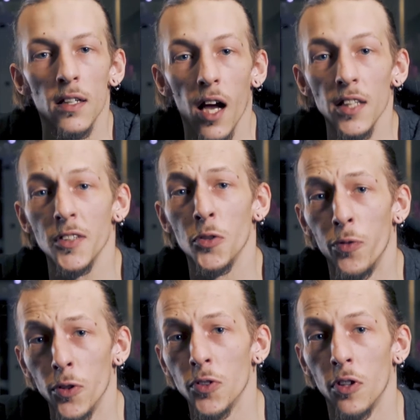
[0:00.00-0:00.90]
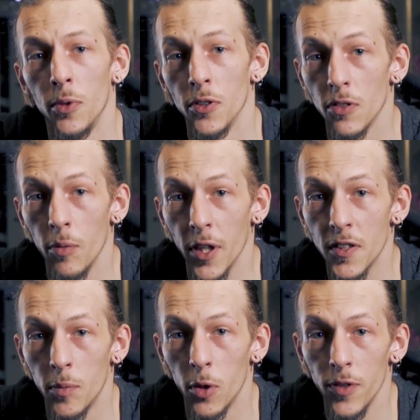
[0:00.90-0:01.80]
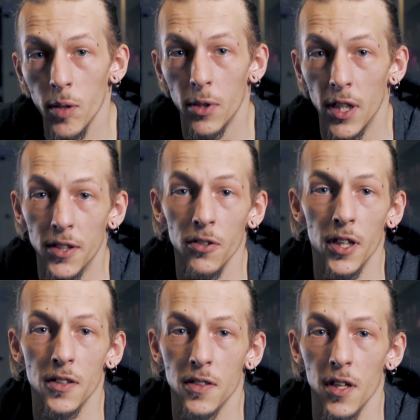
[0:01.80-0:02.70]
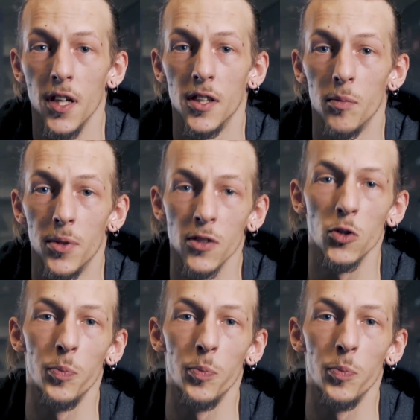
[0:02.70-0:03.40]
Grâce à son fonctionnement sans partie amovible, les temps d'accès étaient bien